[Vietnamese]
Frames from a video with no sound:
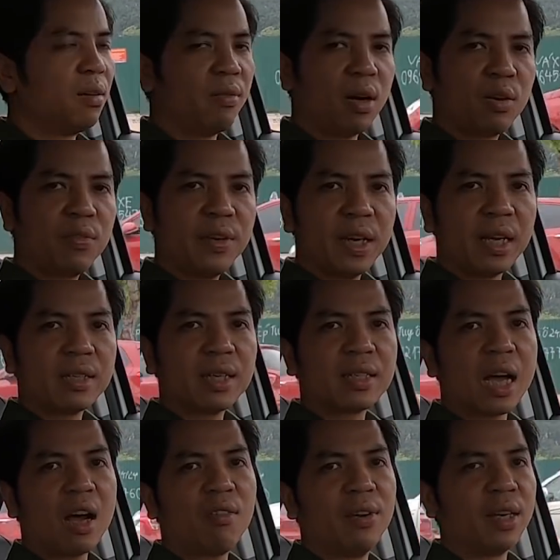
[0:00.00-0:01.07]
Và quý vị đánh giá
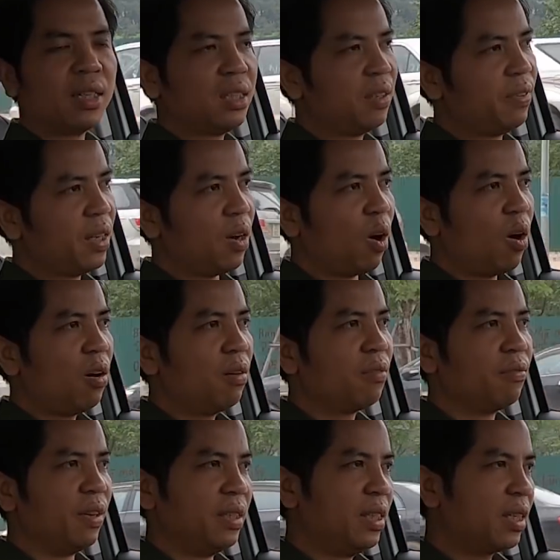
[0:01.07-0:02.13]
sao về cái chi phí đó,
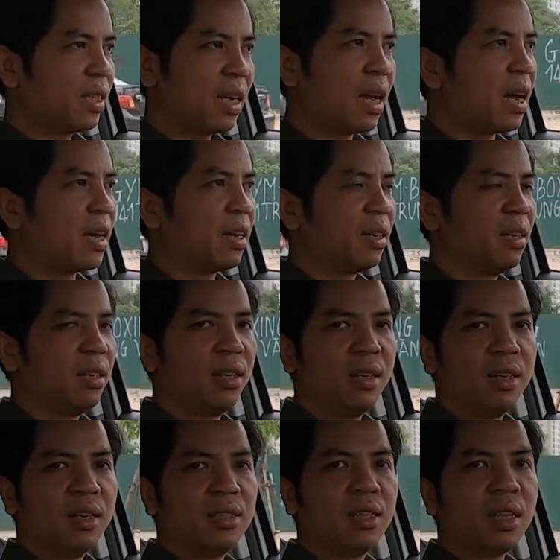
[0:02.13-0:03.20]
về chiếc xe này?
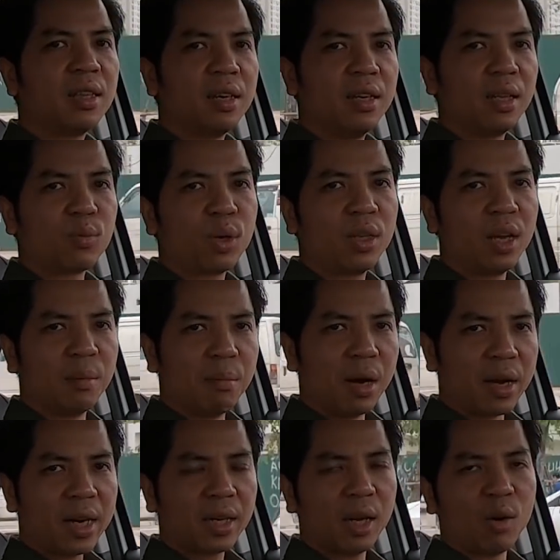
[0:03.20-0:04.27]
Xin hãy thể hiện quan điểm
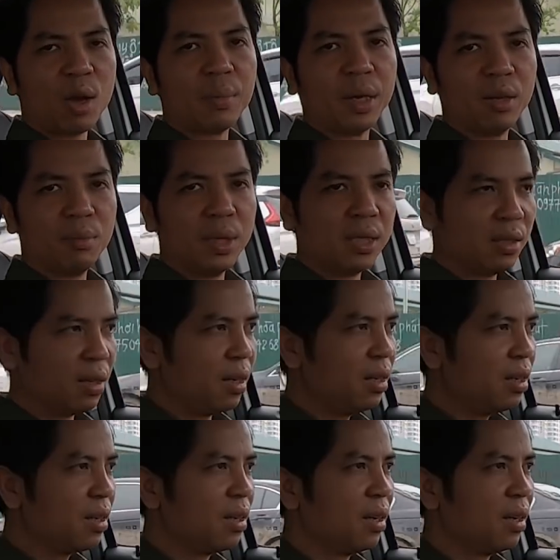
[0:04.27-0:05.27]
bằng cách để lại bình luận bên dưới.